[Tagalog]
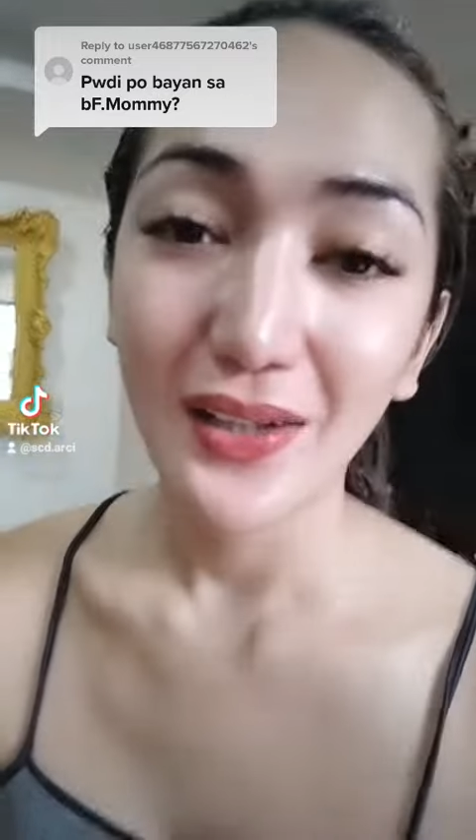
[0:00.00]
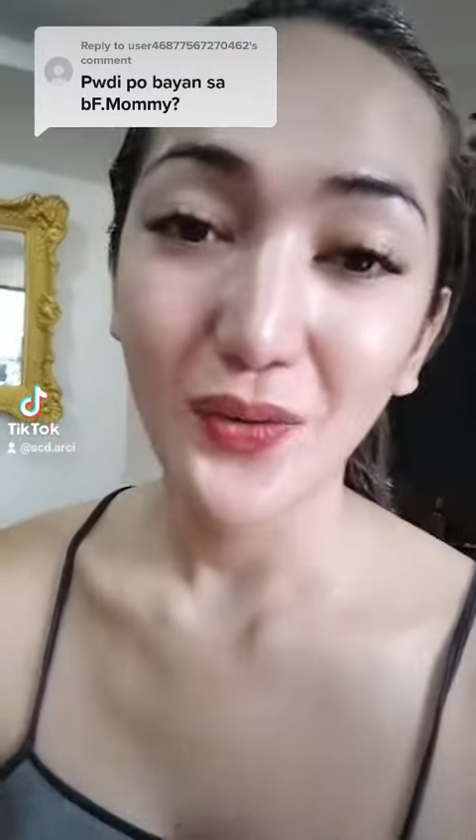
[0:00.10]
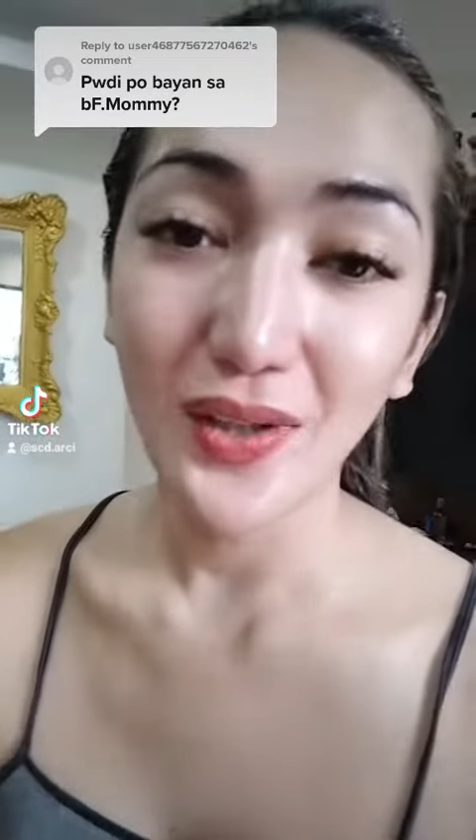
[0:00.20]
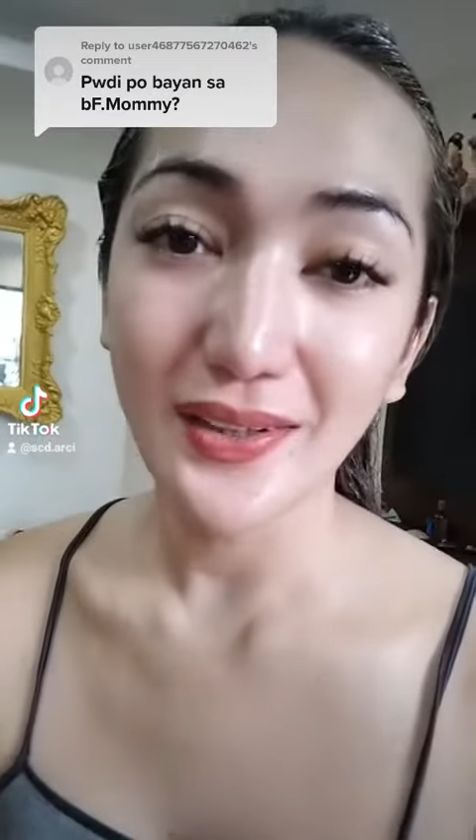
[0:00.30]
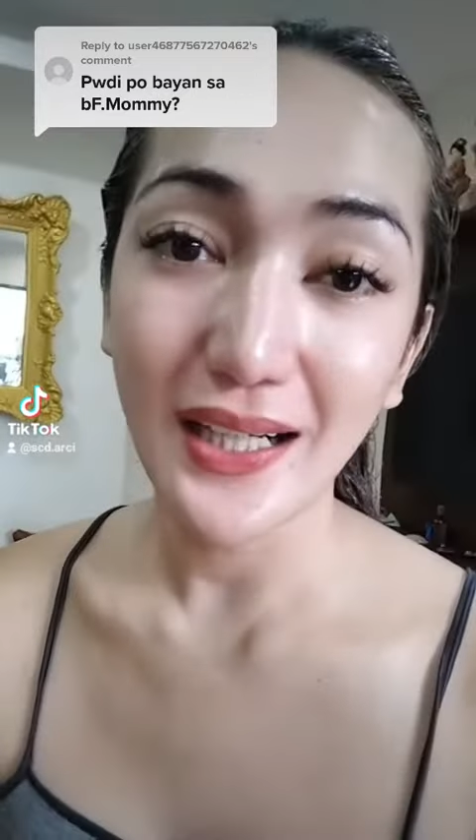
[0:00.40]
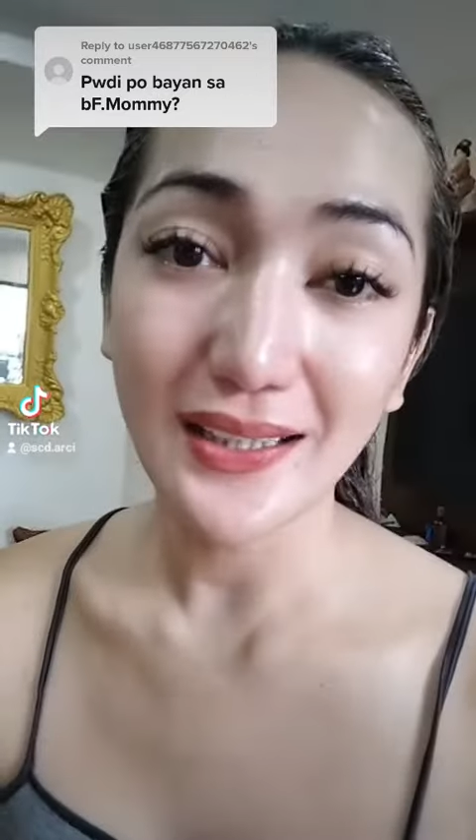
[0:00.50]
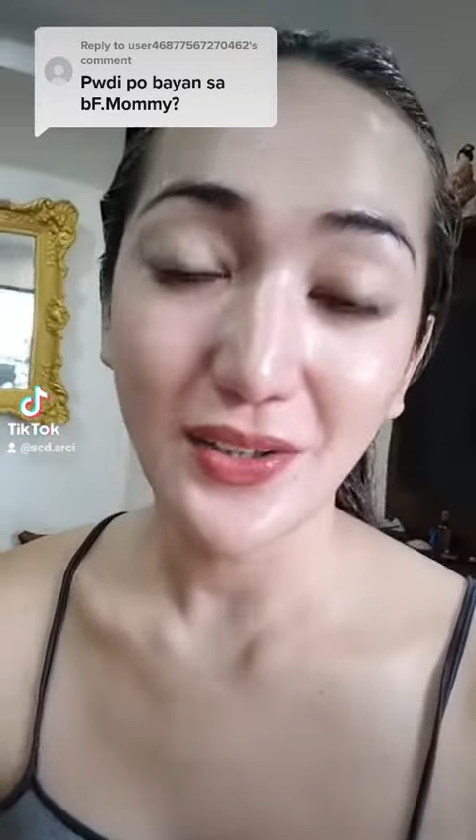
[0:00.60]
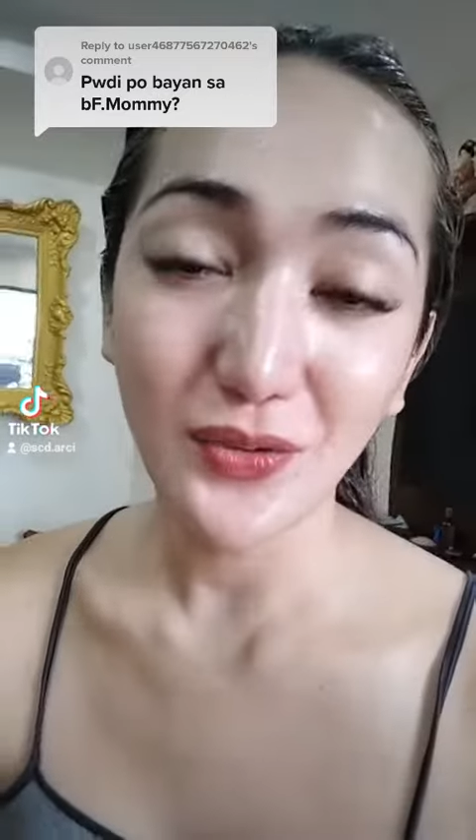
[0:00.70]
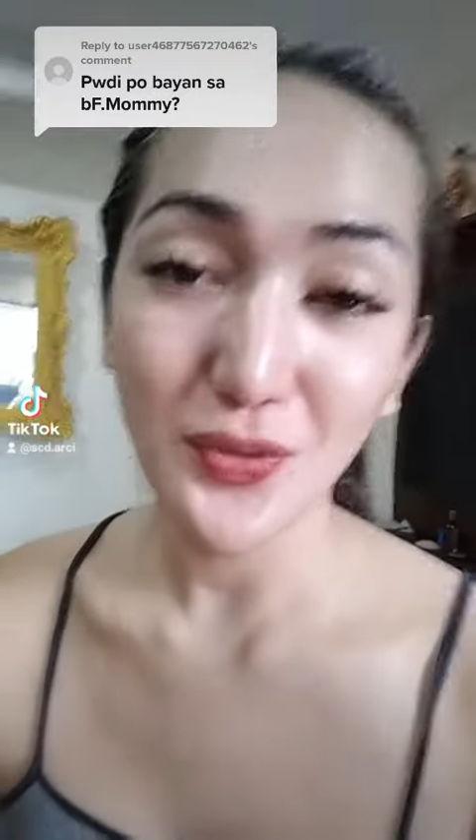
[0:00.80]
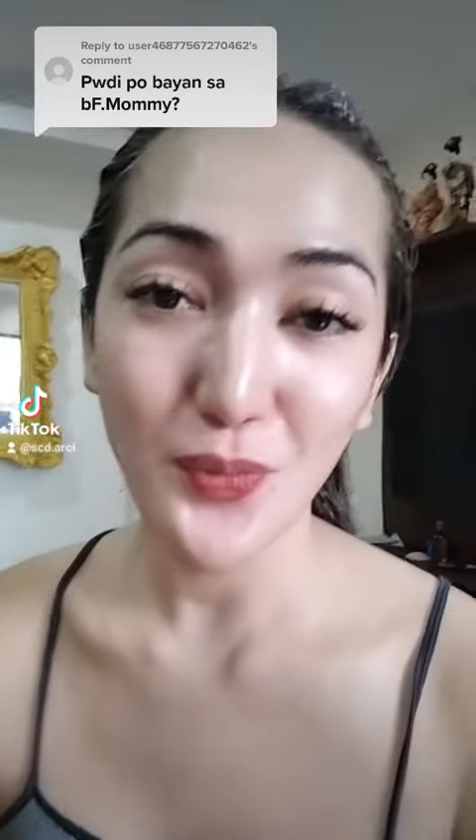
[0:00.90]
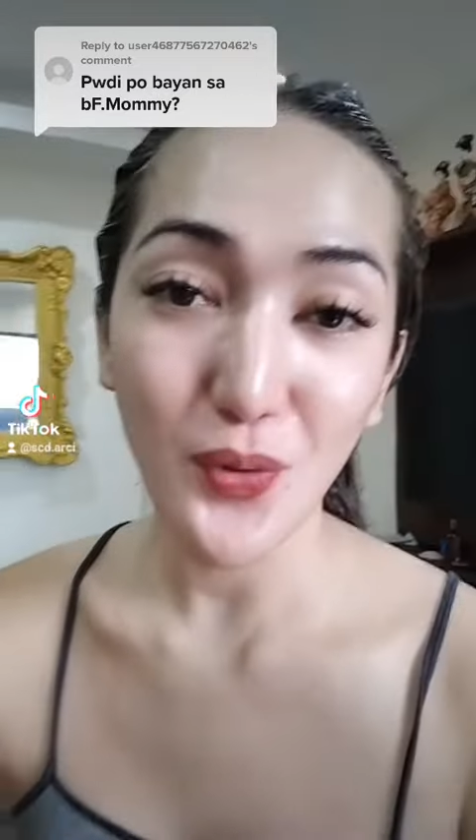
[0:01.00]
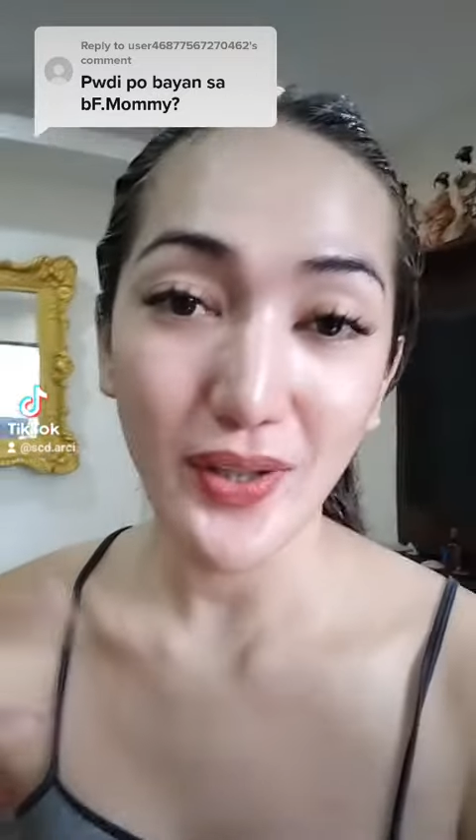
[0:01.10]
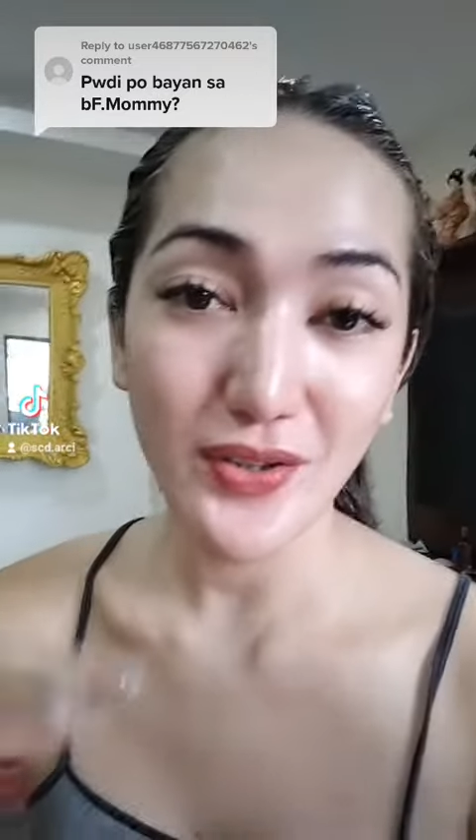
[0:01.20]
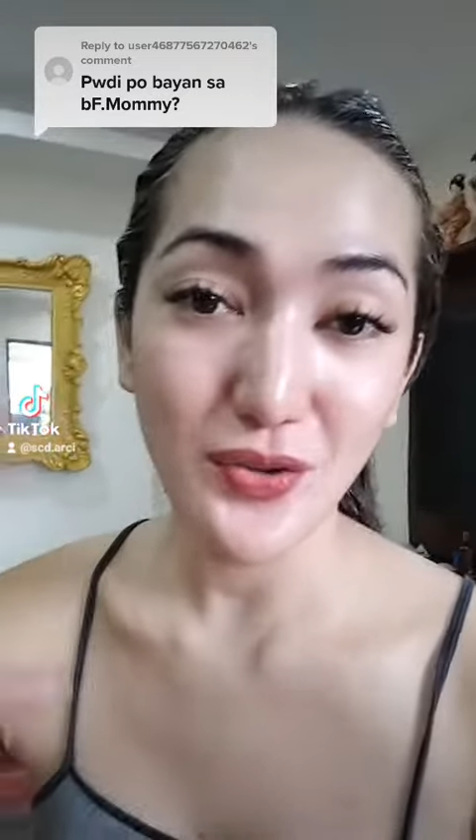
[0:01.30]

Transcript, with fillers: Kung ang tinatanong nyo po is